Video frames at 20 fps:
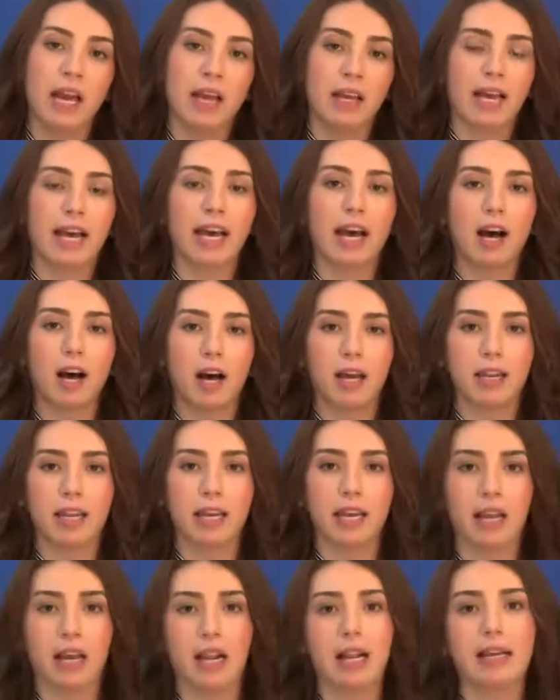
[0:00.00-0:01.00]

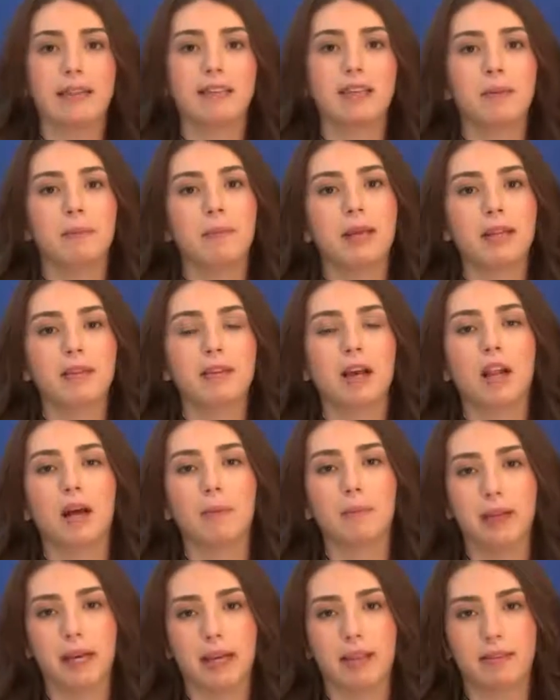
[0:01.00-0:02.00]
خانة لتأمين
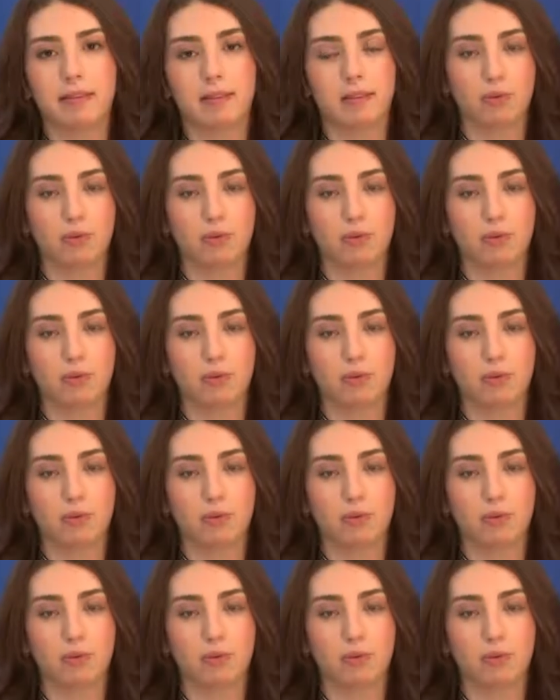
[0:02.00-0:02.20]
طلبات